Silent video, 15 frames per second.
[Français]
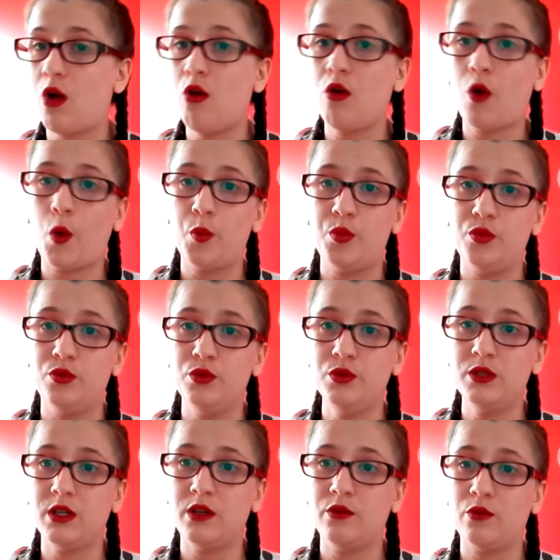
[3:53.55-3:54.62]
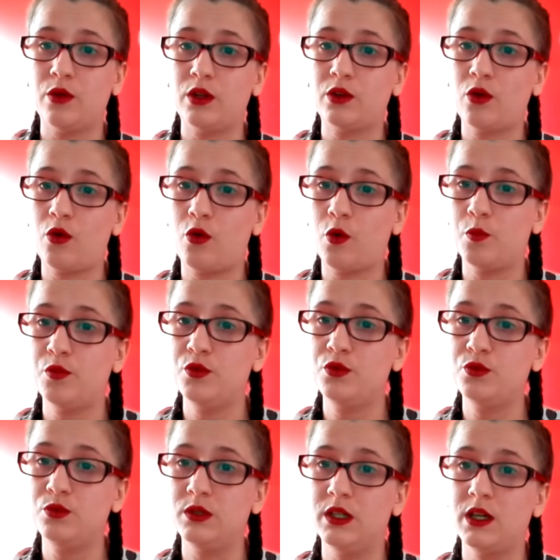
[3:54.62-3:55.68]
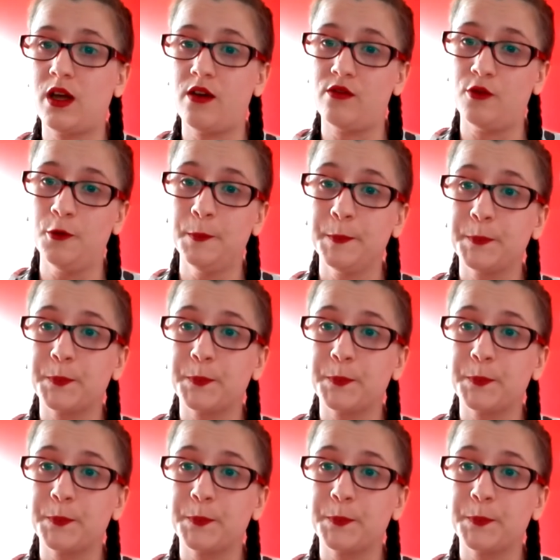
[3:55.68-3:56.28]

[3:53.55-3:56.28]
encore plus et vont être encore plus soudés qu'avant.